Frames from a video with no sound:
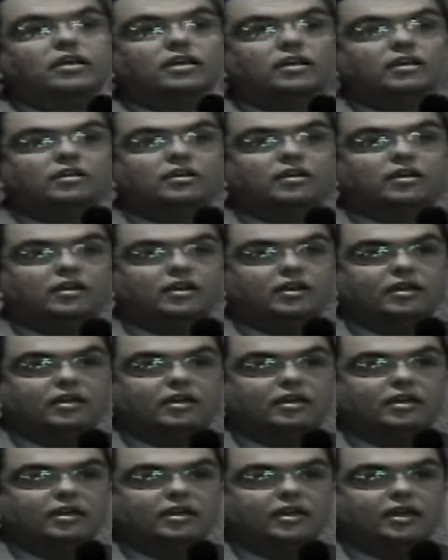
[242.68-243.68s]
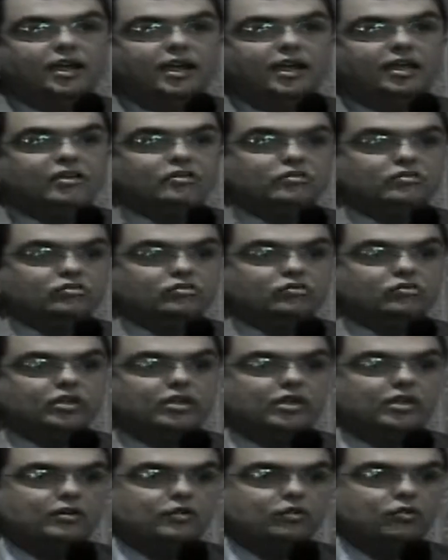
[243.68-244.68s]
que, que isso
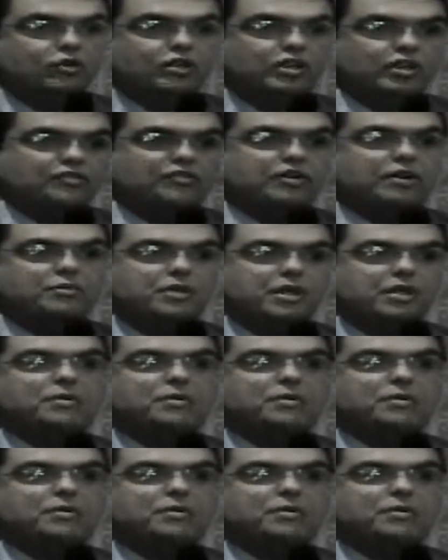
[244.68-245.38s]
que une a família